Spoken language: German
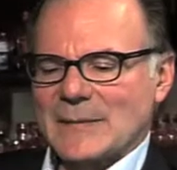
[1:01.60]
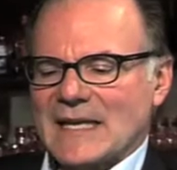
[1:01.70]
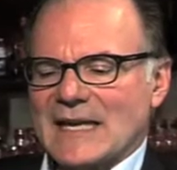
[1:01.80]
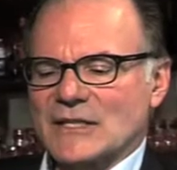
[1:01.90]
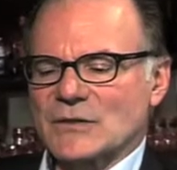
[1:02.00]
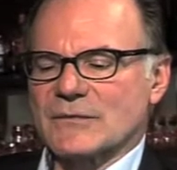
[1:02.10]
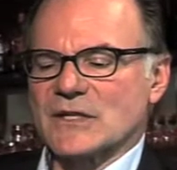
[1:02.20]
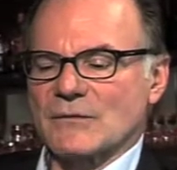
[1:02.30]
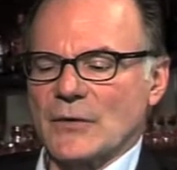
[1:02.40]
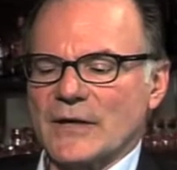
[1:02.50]
dabei erst noch
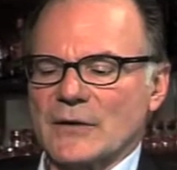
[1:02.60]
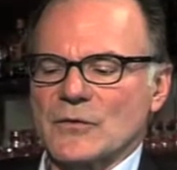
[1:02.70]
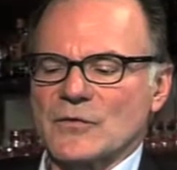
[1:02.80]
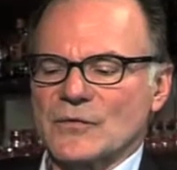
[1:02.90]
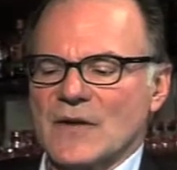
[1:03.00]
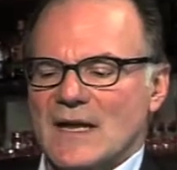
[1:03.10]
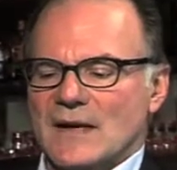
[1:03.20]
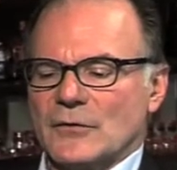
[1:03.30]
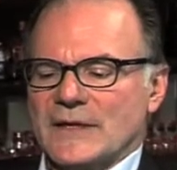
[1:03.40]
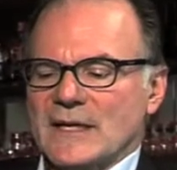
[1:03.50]
Verschwörung auf,
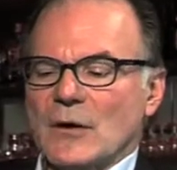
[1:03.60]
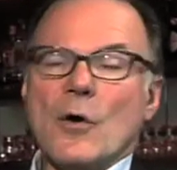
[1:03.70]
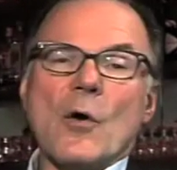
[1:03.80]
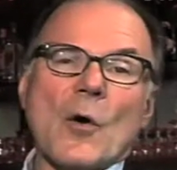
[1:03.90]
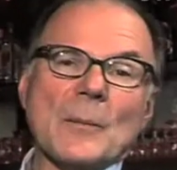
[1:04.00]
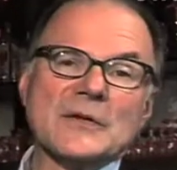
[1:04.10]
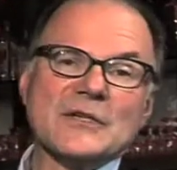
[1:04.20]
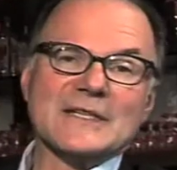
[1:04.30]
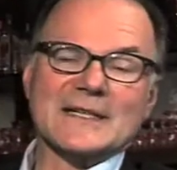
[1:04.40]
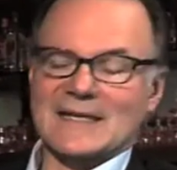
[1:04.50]
die in die
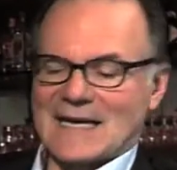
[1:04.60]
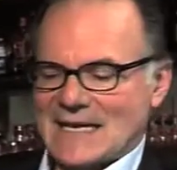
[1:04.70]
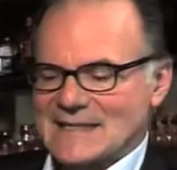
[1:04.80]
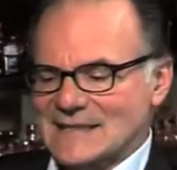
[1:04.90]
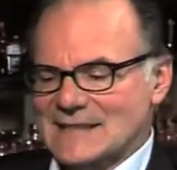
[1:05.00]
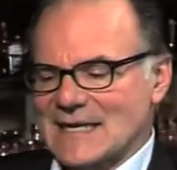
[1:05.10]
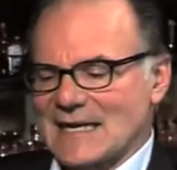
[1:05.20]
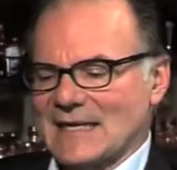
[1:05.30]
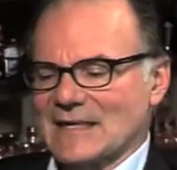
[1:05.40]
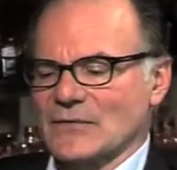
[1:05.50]
obersten Kreise
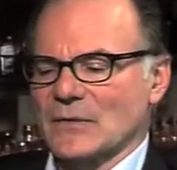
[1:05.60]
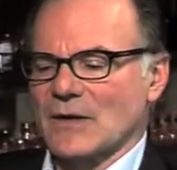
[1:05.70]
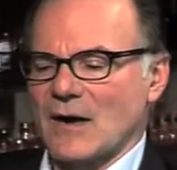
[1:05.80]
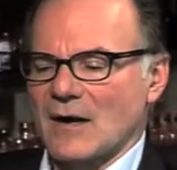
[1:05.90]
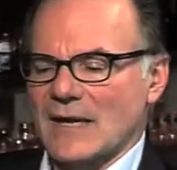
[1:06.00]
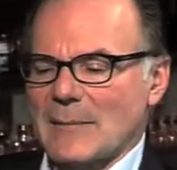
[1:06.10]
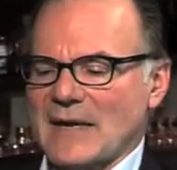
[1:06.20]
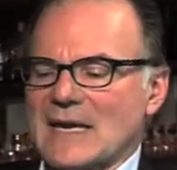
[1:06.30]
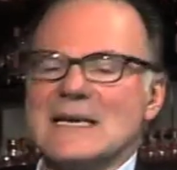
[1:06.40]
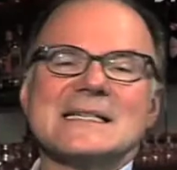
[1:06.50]
zeigt von
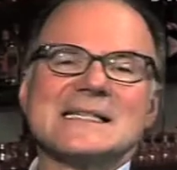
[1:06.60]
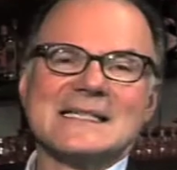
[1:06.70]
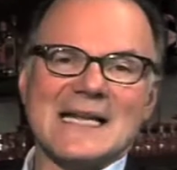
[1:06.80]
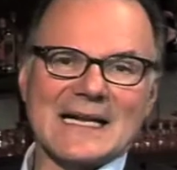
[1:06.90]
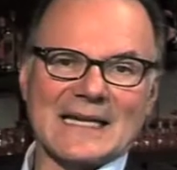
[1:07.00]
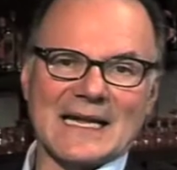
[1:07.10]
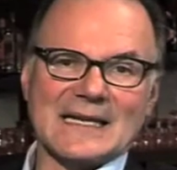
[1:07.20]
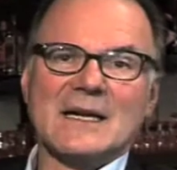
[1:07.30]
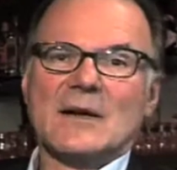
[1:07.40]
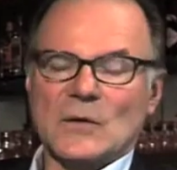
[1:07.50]
KGB, CIA
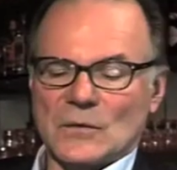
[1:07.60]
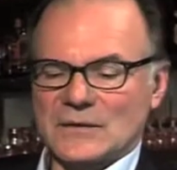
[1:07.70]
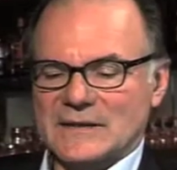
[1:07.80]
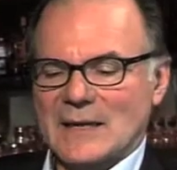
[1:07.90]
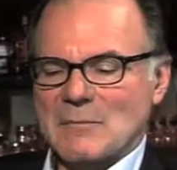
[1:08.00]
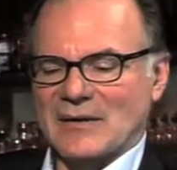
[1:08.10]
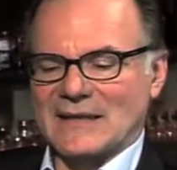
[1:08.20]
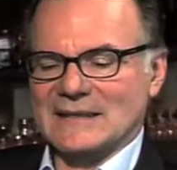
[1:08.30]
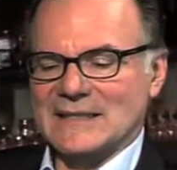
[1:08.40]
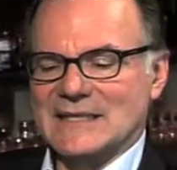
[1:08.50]
und einem
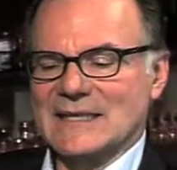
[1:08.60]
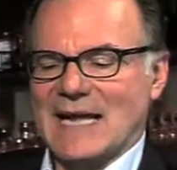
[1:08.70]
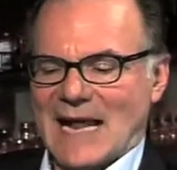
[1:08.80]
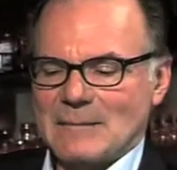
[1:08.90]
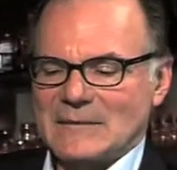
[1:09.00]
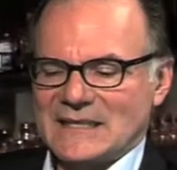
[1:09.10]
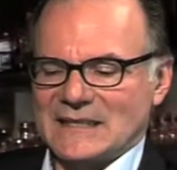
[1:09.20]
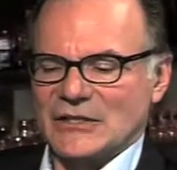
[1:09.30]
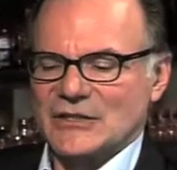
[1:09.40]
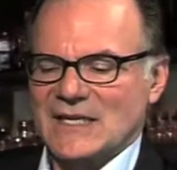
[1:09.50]
britischen
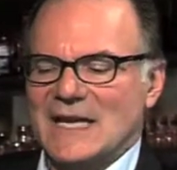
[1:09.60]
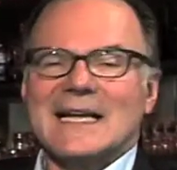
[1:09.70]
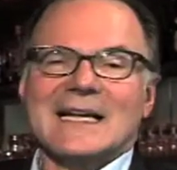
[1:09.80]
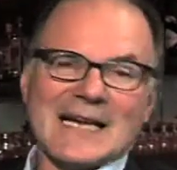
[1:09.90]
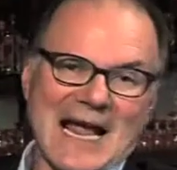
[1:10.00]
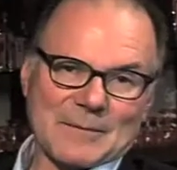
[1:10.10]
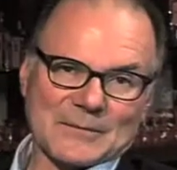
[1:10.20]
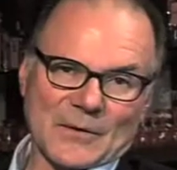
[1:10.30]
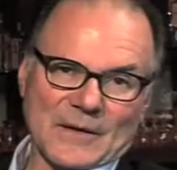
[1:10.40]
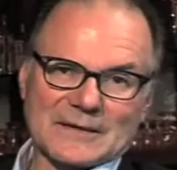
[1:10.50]
Geheimdienst. In der
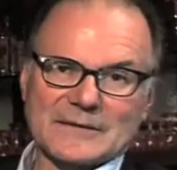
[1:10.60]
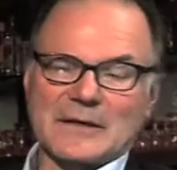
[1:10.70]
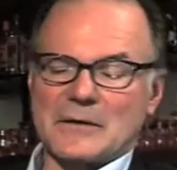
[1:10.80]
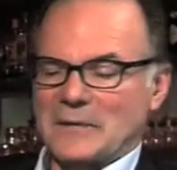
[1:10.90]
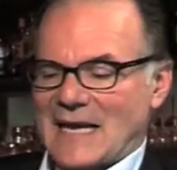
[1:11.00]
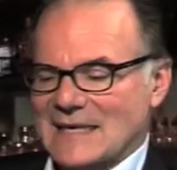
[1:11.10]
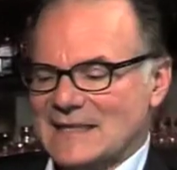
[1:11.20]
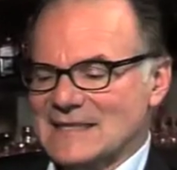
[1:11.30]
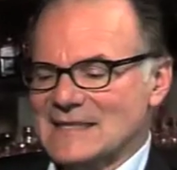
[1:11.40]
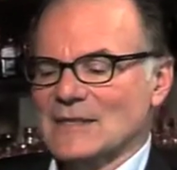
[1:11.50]
Hauptrolle natürlich Rowan
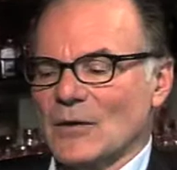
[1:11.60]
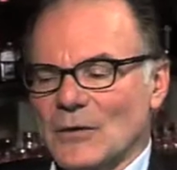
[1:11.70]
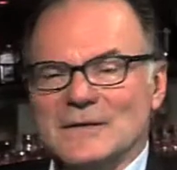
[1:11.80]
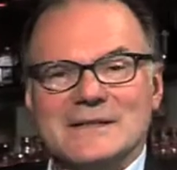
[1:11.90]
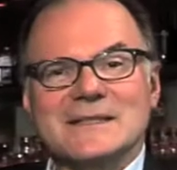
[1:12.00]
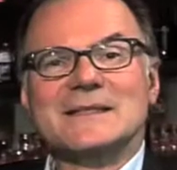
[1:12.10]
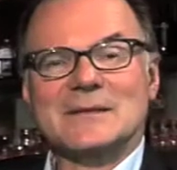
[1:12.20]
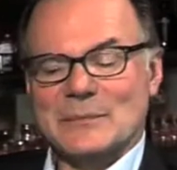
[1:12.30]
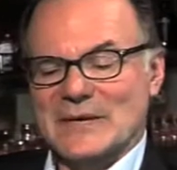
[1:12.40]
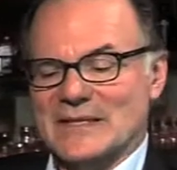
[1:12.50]
Atkinson und der
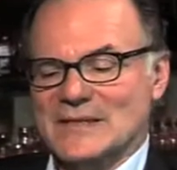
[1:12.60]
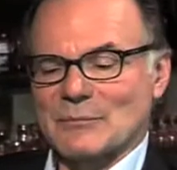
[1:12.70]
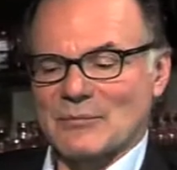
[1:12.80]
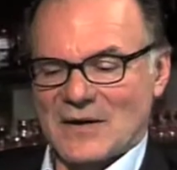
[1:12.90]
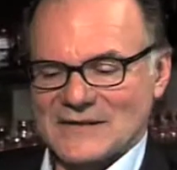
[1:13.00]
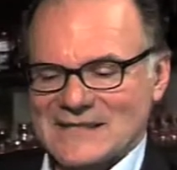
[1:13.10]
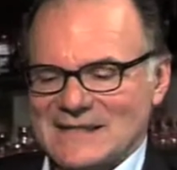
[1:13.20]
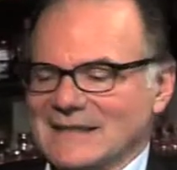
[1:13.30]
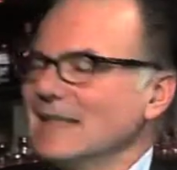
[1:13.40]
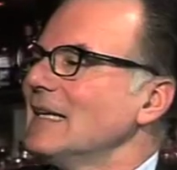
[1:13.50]
Pierce
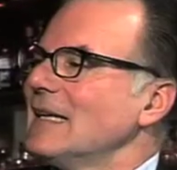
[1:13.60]
Brosnan,